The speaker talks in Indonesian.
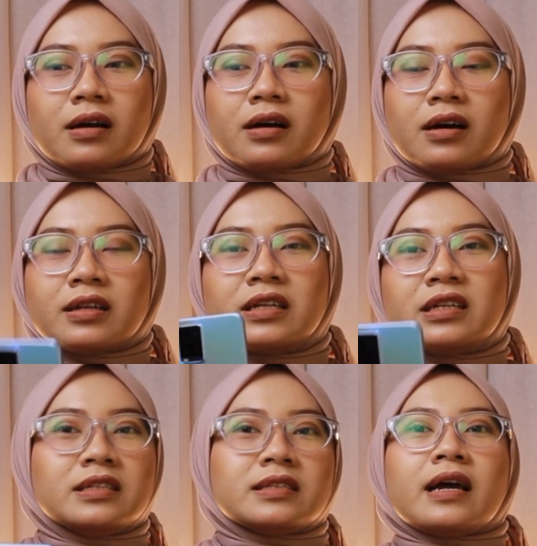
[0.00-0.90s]
uh,
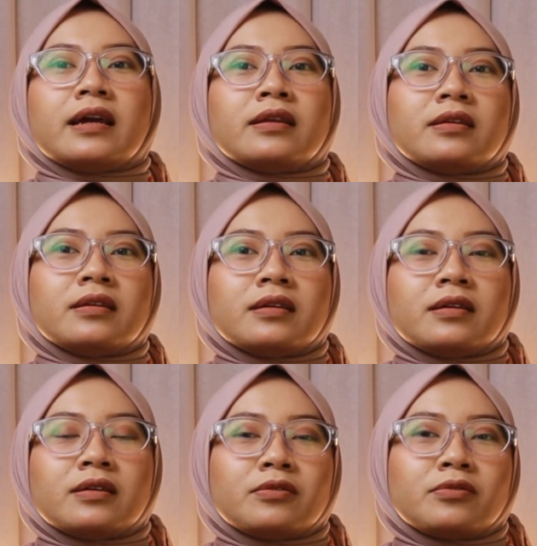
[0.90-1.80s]
didesain
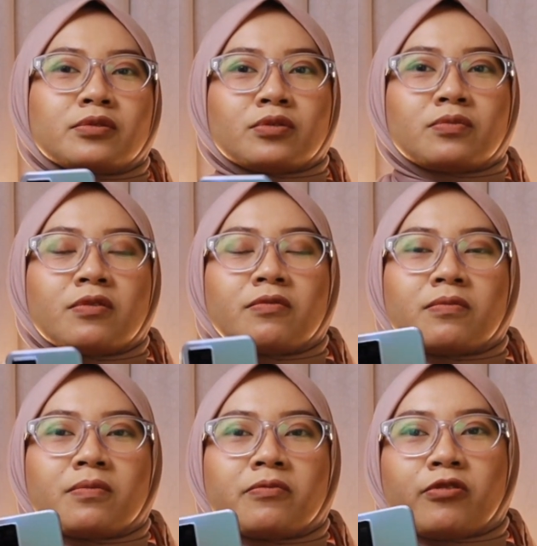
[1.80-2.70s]
untuk
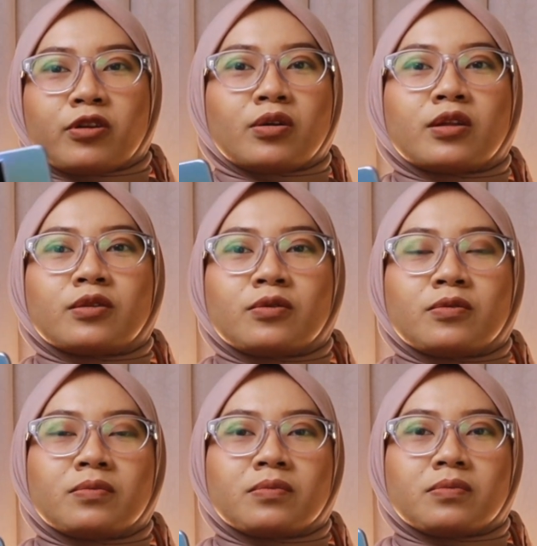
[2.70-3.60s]
memfoto
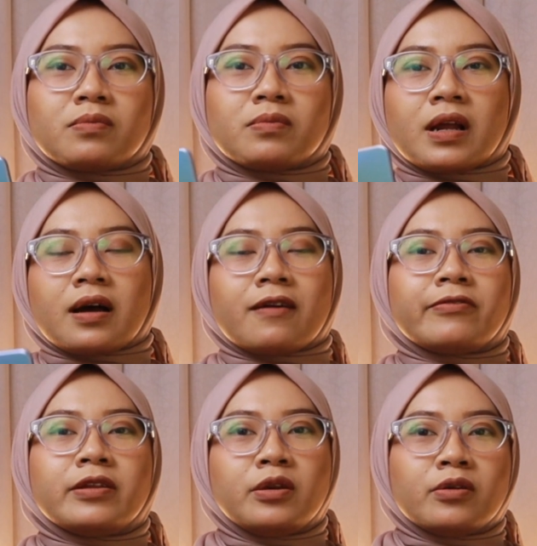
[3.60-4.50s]
atau menangkap
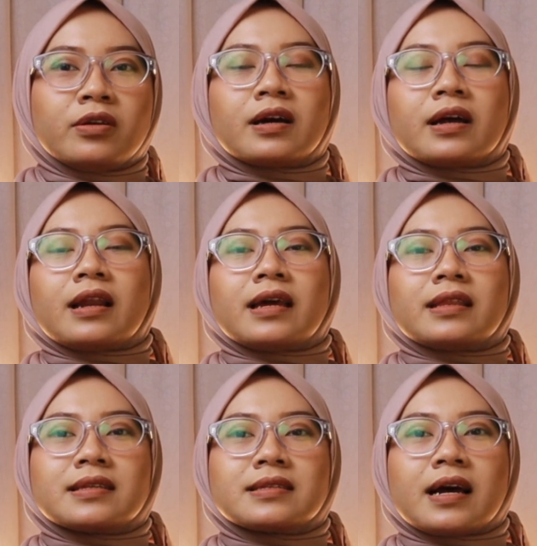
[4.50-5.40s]
video dengan
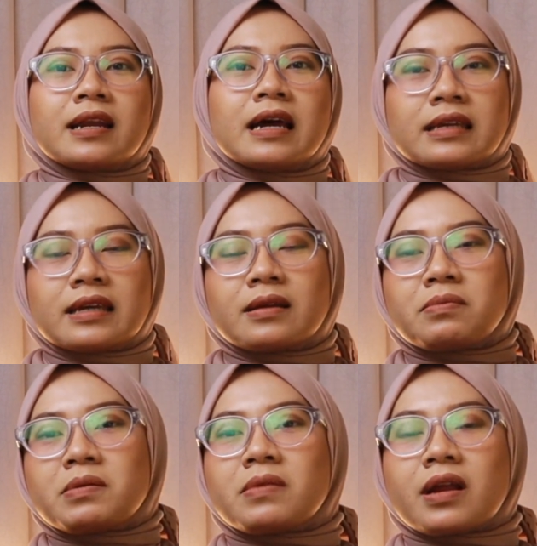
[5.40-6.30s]
lighting seadanya
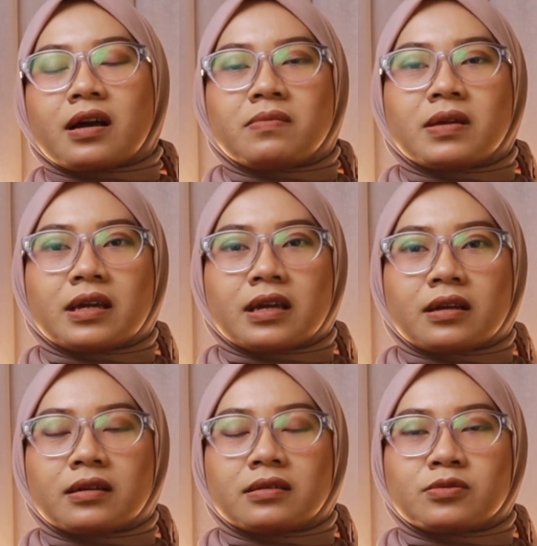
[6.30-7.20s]
tapi mereka
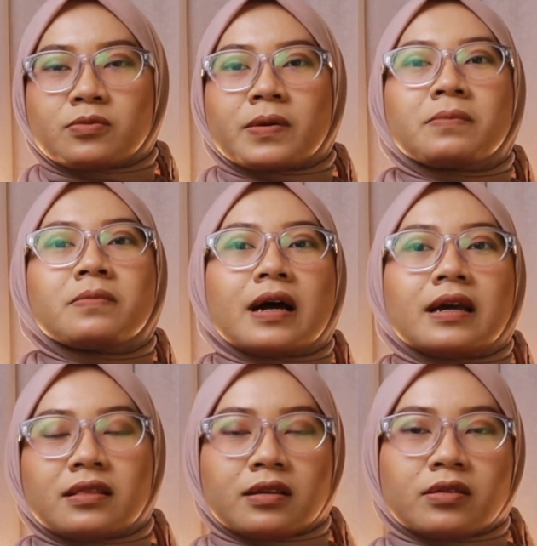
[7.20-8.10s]
bikin super
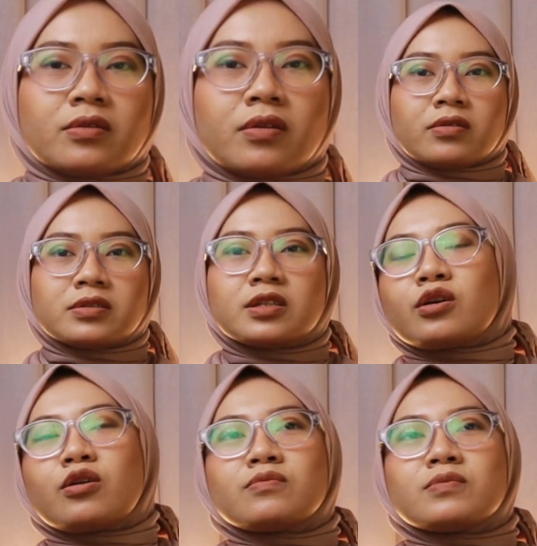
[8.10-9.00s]
bright gitu loh jadi kalau